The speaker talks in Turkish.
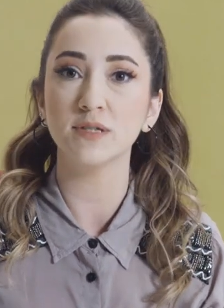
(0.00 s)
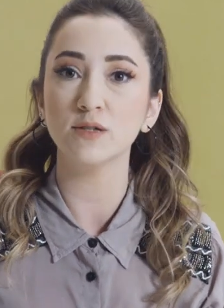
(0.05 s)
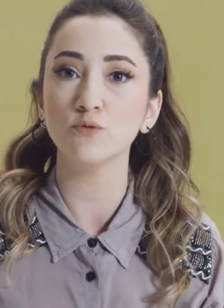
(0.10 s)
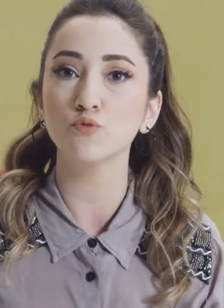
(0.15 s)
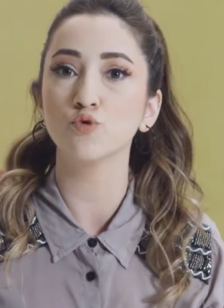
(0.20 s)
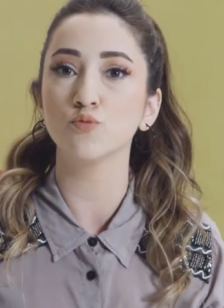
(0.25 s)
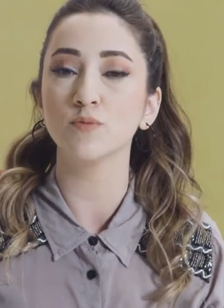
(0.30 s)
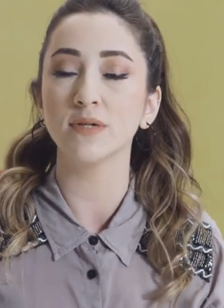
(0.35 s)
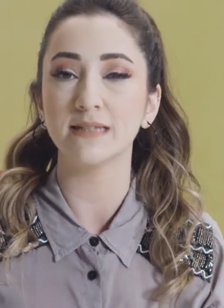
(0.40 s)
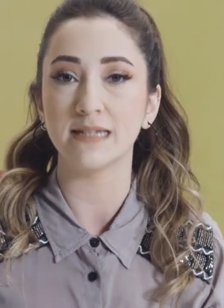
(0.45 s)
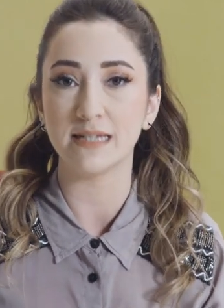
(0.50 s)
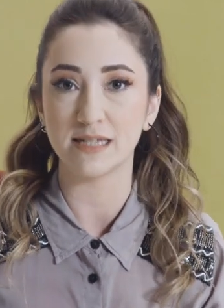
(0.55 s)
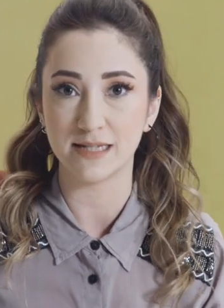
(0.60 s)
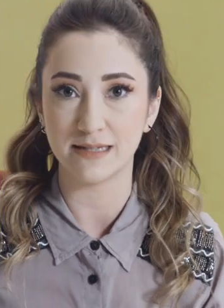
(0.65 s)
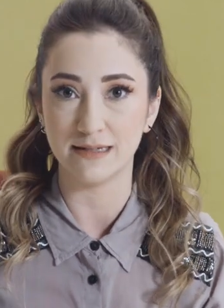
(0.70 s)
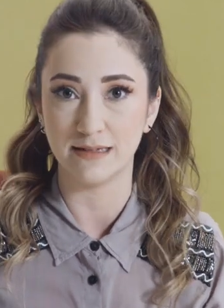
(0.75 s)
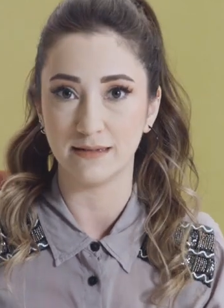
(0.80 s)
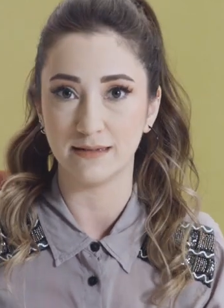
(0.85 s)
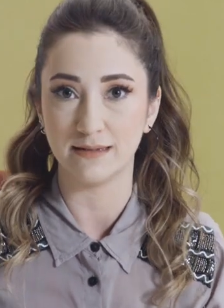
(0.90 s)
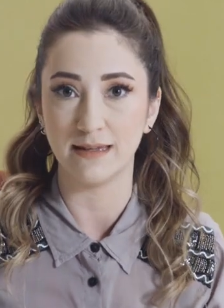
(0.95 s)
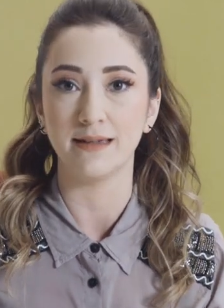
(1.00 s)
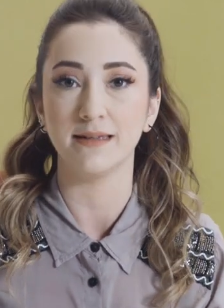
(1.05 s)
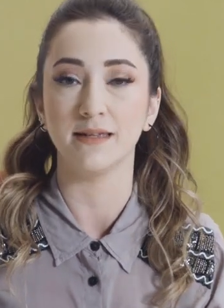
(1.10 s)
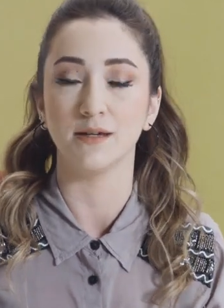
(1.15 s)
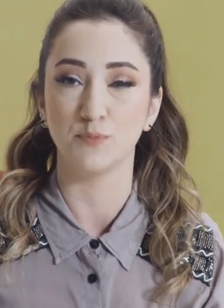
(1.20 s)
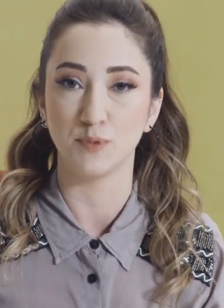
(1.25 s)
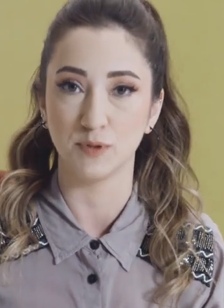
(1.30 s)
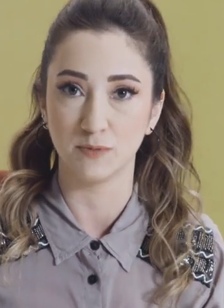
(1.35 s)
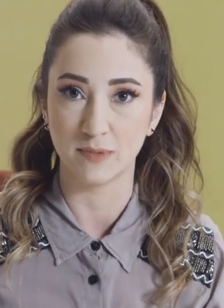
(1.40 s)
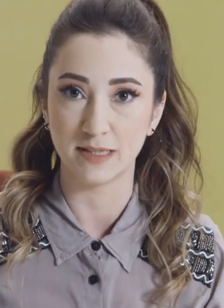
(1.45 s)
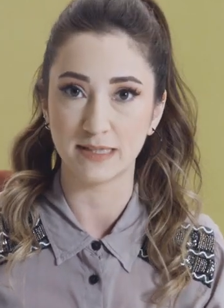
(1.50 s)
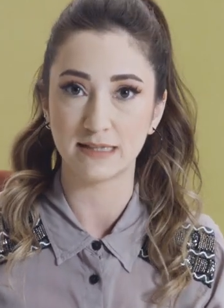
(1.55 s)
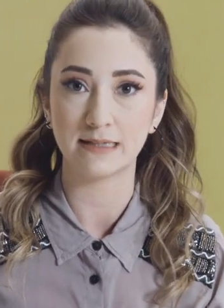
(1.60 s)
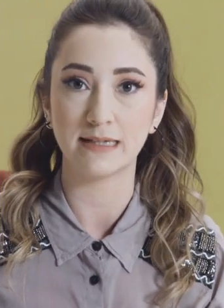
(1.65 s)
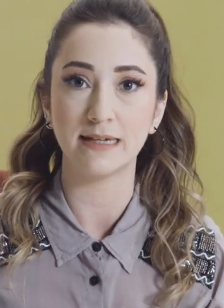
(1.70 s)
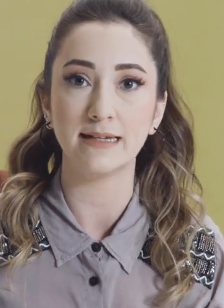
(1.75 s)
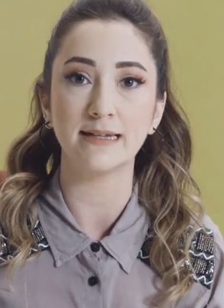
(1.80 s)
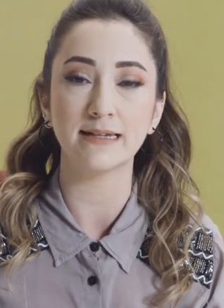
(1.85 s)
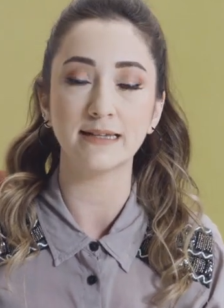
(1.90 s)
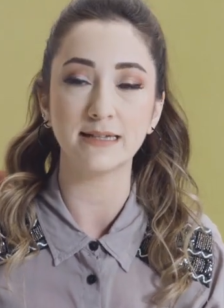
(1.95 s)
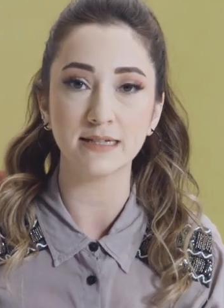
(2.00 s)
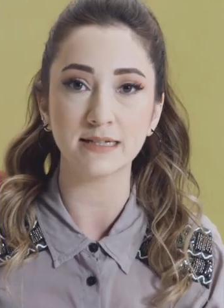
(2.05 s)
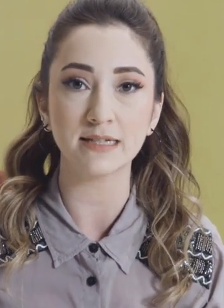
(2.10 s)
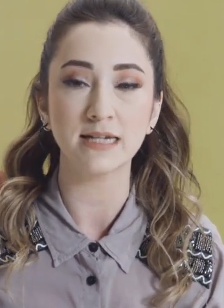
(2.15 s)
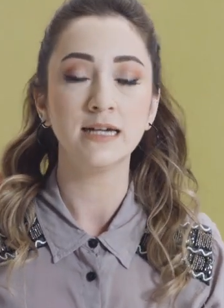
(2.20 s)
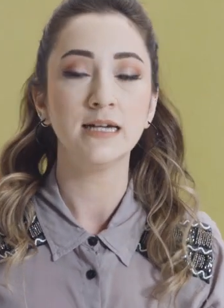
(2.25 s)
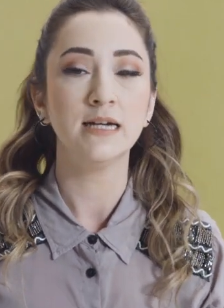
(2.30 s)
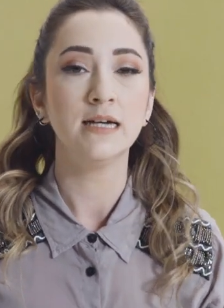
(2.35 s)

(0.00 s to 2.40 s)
Bir uzman eşliğinde yapılması gerekir.